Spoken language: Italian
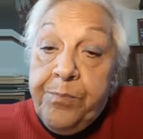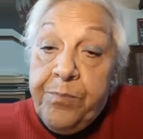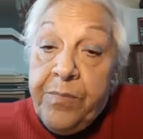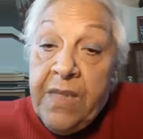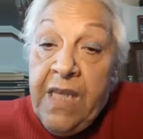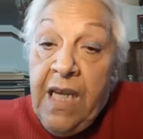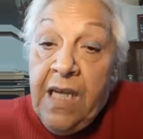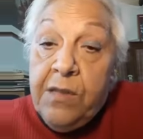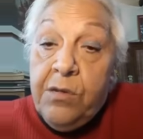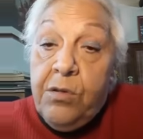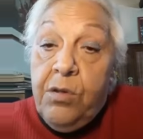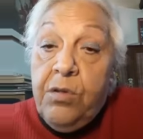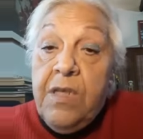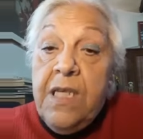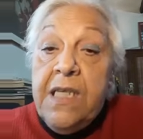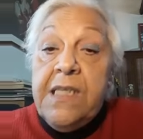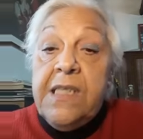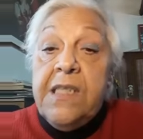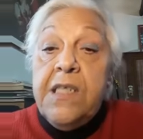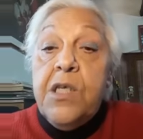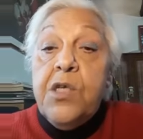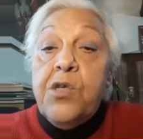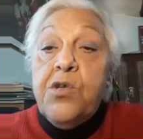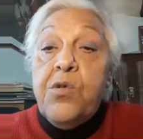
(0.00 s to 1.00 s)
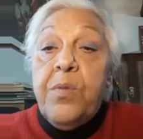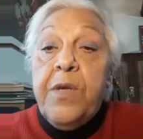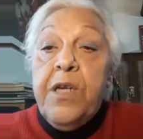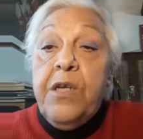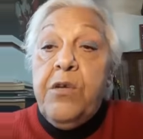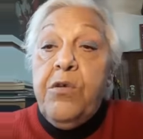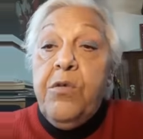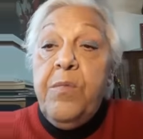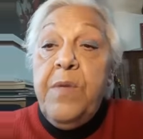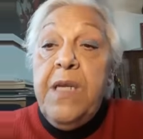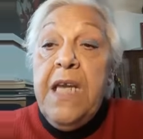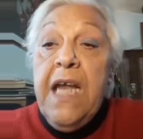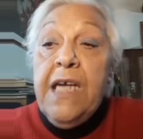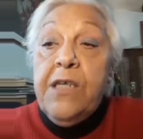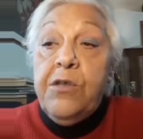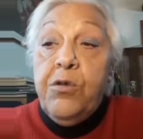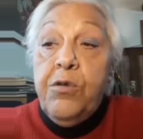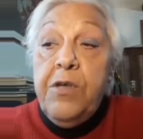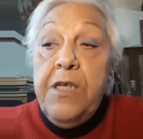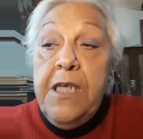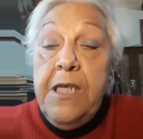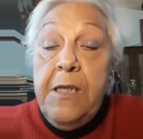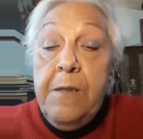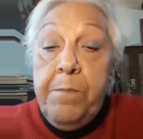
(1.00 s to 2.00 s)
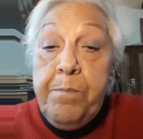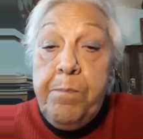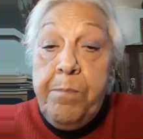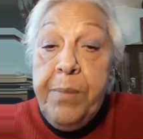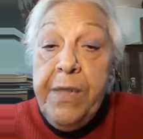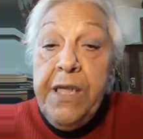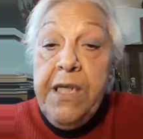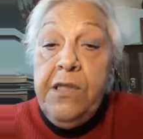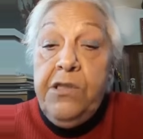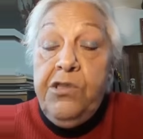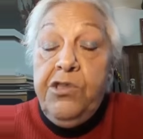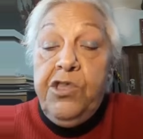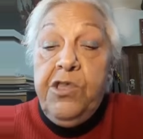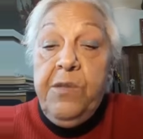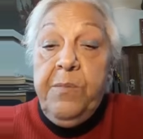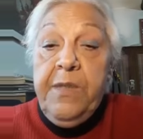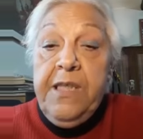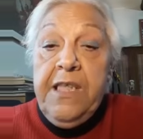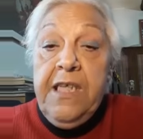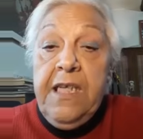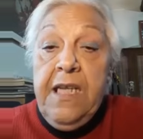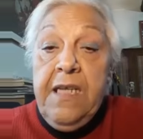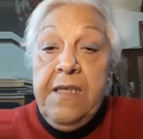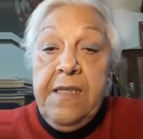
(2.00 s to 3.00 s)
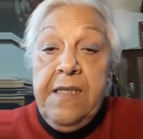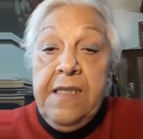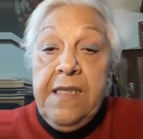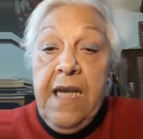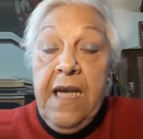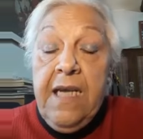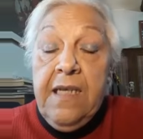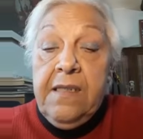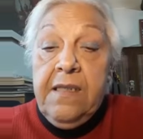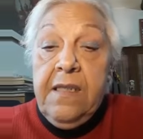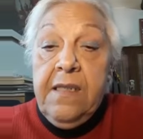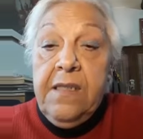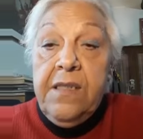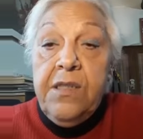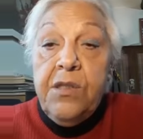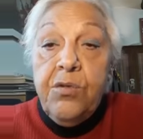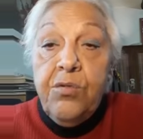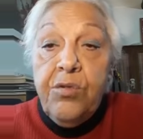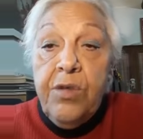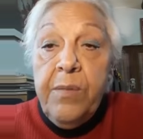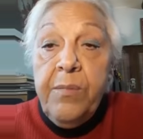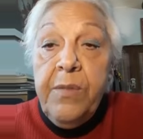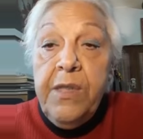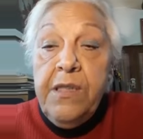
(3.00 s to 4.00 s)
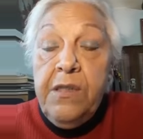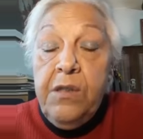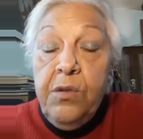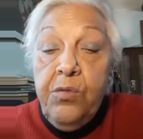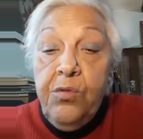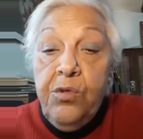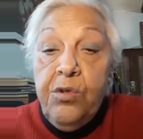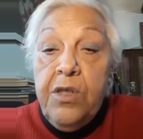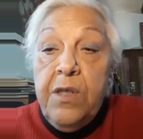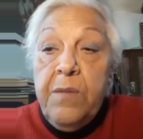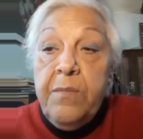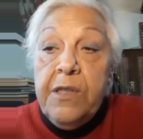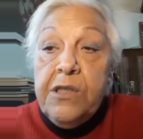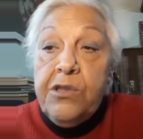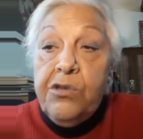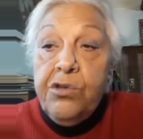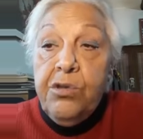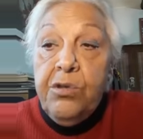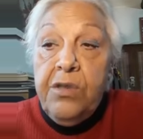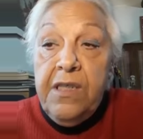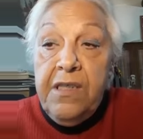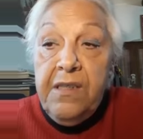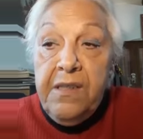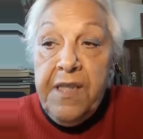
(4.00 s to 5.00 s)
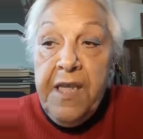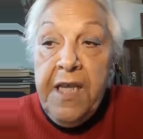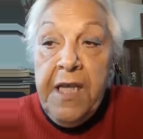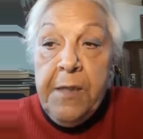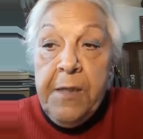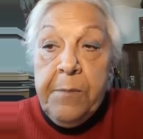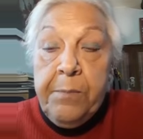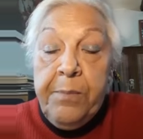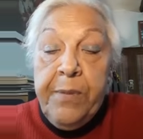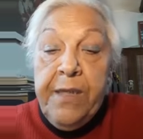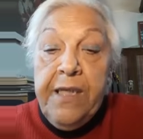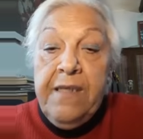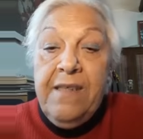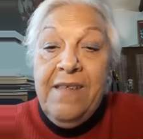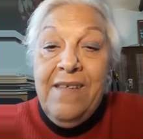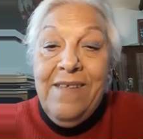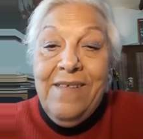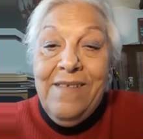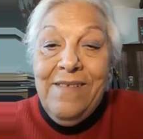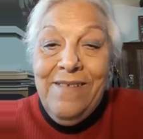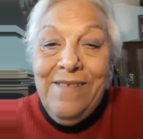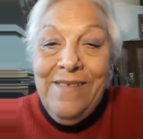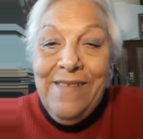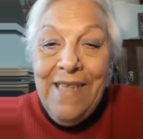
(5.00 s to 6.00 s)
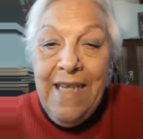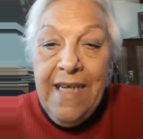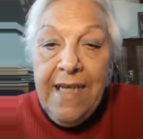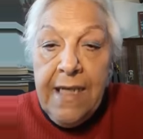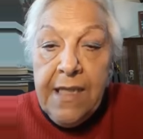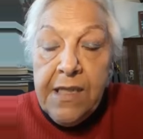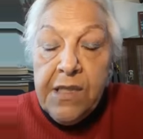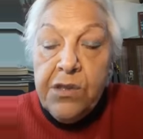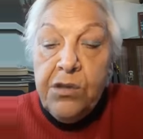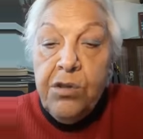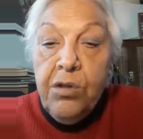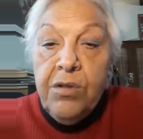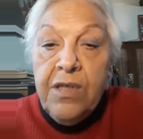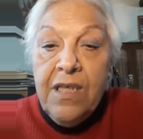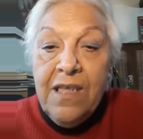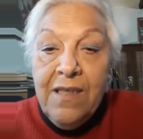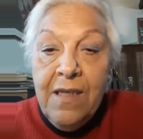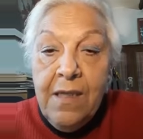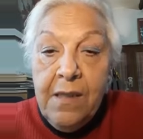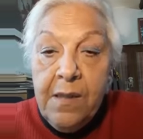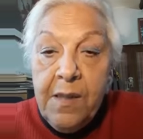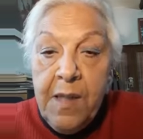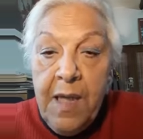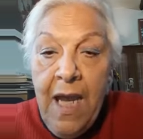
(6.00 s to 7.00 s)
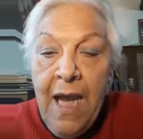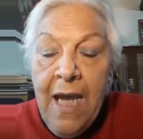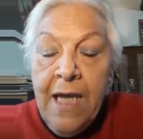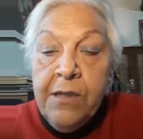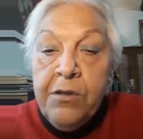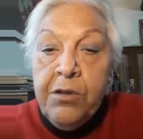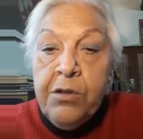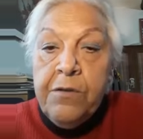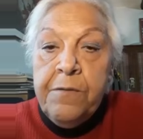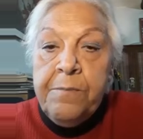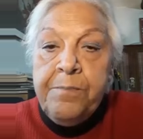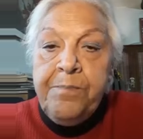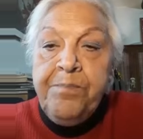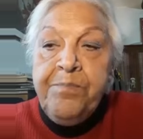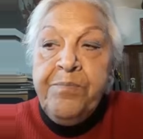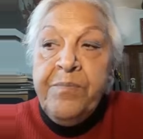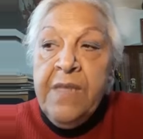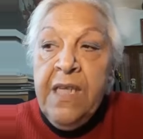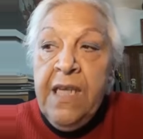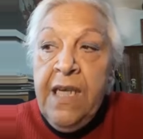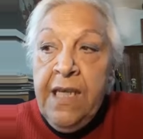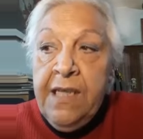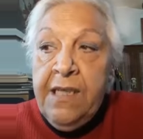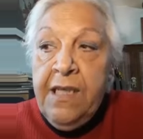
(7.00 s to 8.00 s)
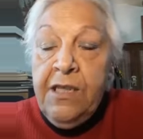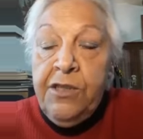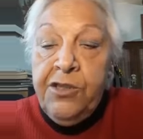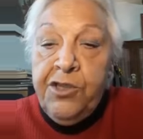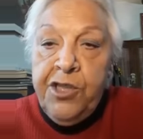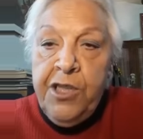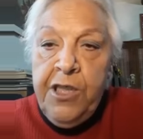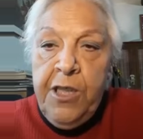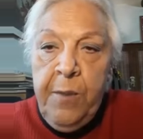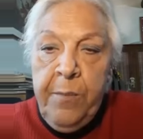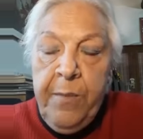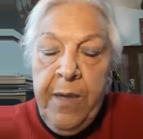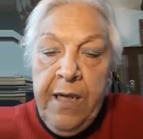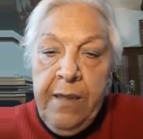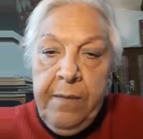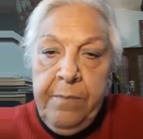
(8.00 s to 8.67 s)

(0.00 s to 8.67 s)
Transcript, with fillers: tanto da essere soprannominato il principe della risata, sicuramente uno dei maggiori interpreti nella storia del teatro e del cinema